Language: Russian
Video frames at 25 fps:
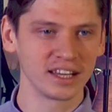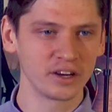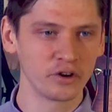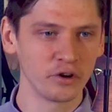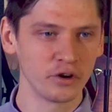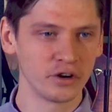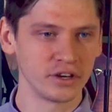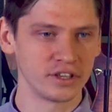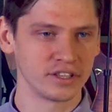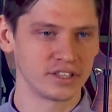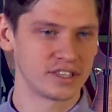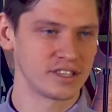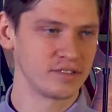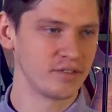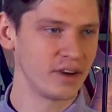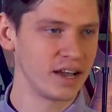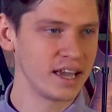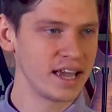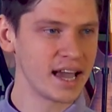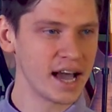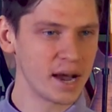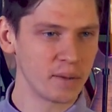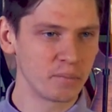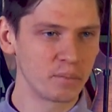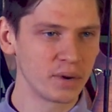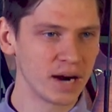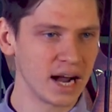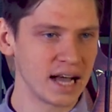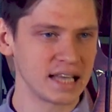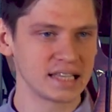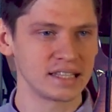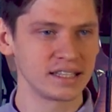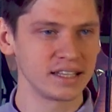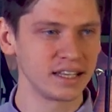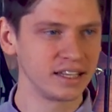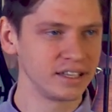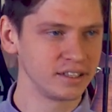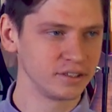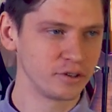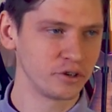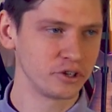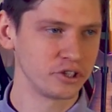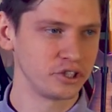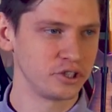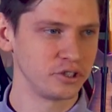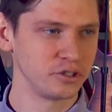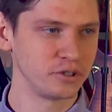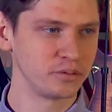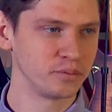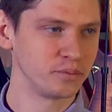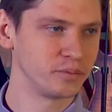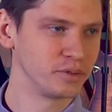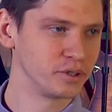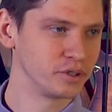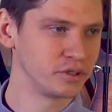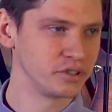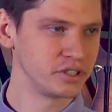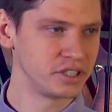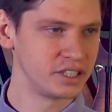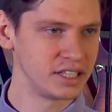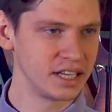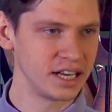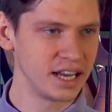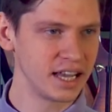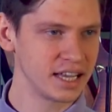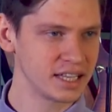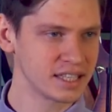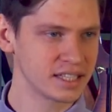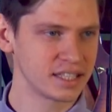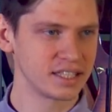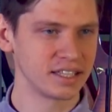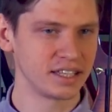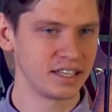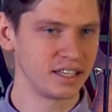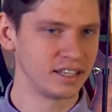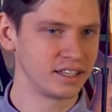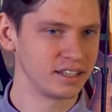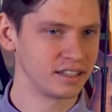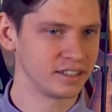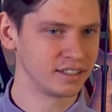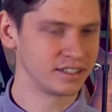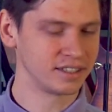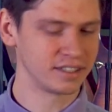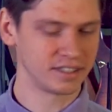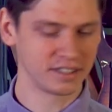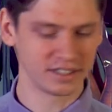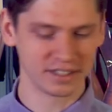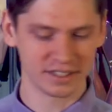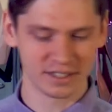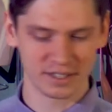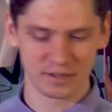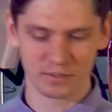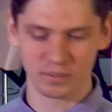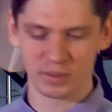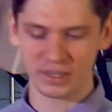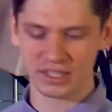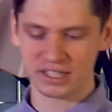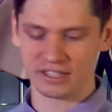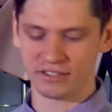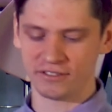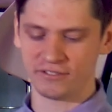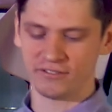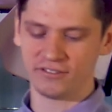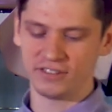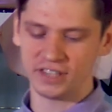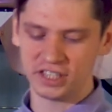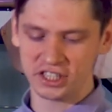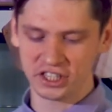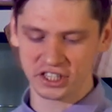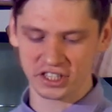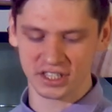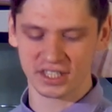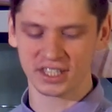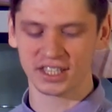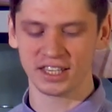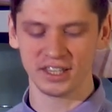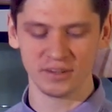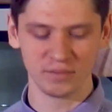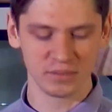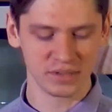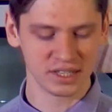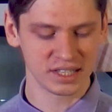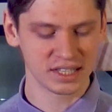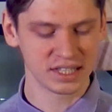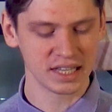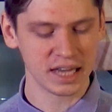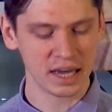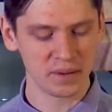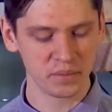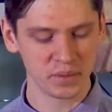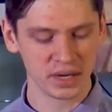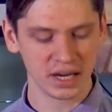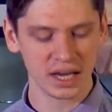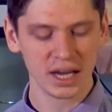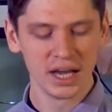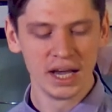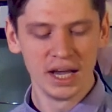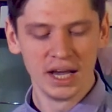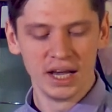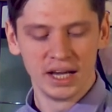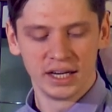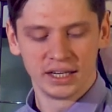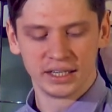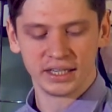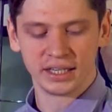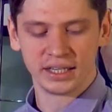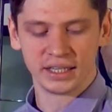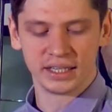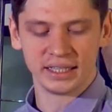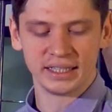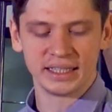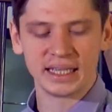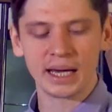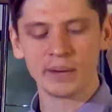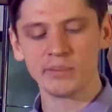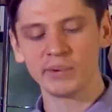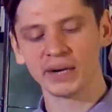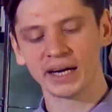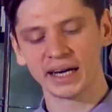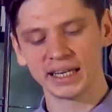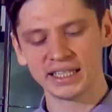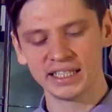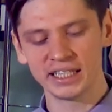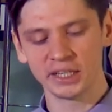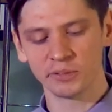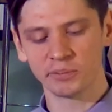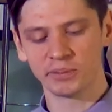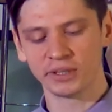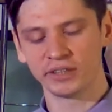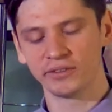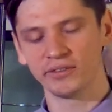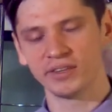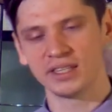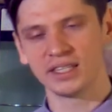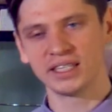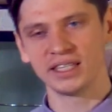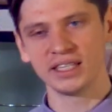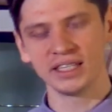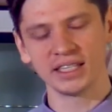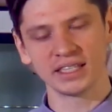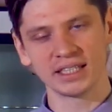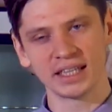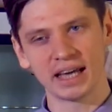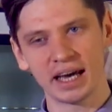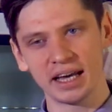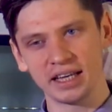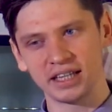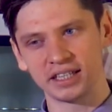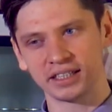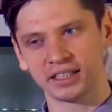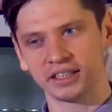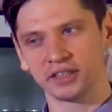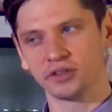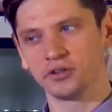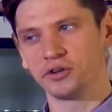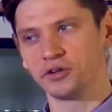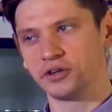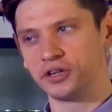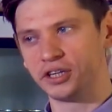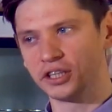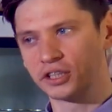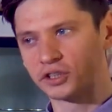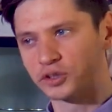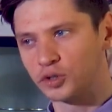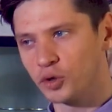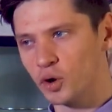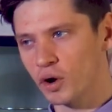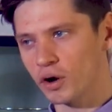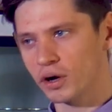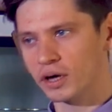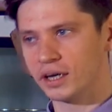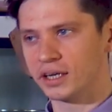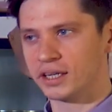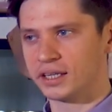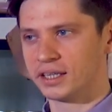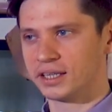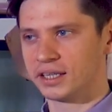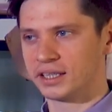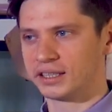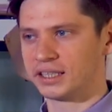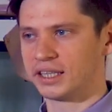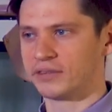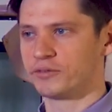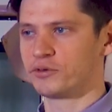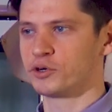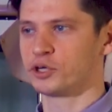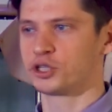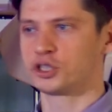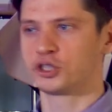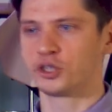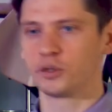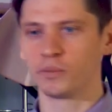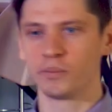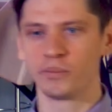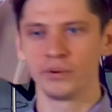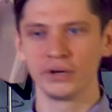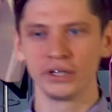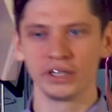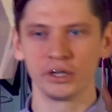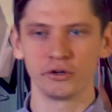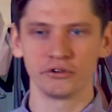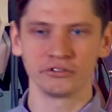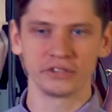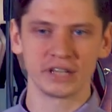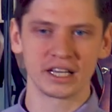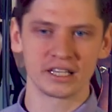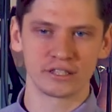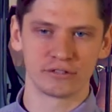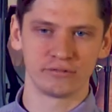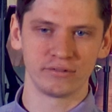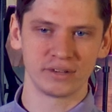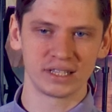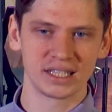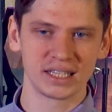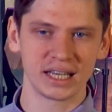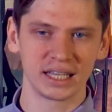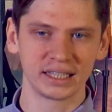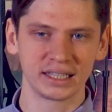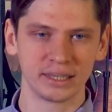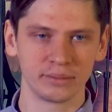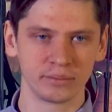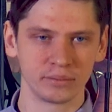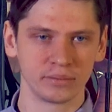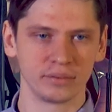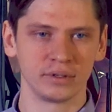такой своеобразный, очень он был интересный, э, специфический местами. Я бы хотел подвести, знаете, такой итог того, что было у нас в 20